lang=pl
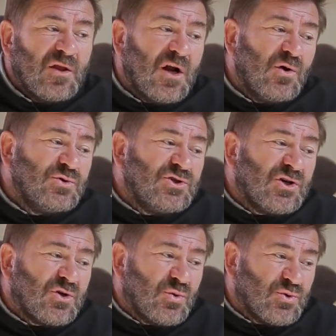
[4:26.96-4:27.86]
dla
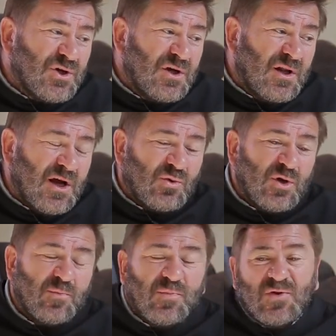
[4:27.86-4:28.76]
ludzi, którzy, dla
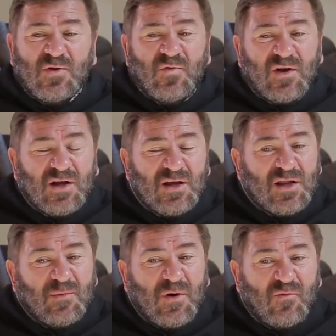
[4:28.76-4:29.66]
których pontyfikat
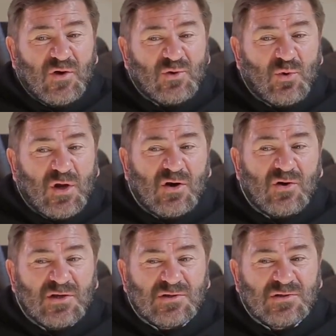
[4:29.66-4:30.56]
Jana Pawła II
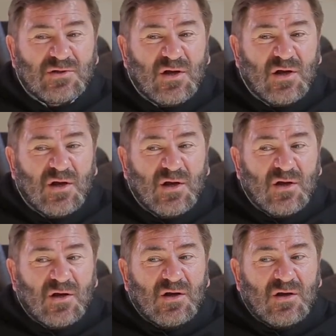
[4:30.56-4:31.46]
jest
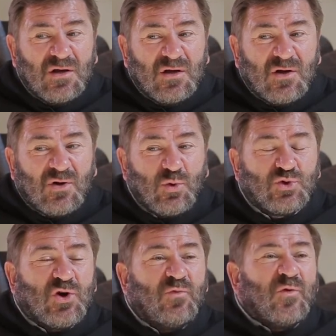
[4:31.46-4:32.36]
y,
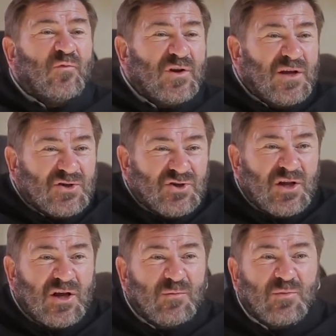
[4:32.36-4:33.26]
kluczowym
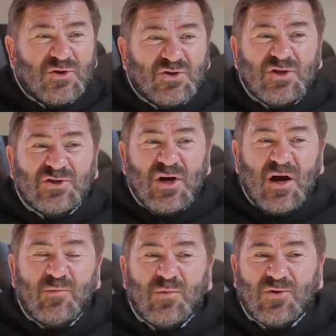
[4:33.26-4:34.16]
wydarzeniem
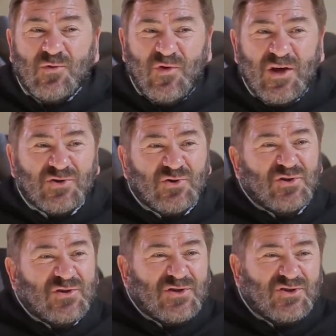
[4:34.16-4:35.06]
życia, bo to
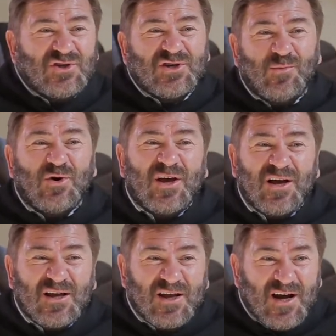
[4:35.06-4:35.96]
większość życia mojej
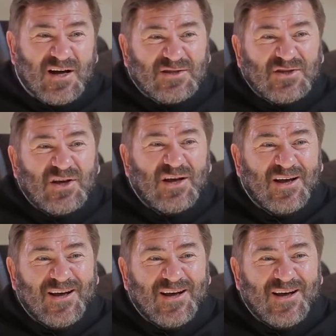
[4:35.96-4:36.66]
generacji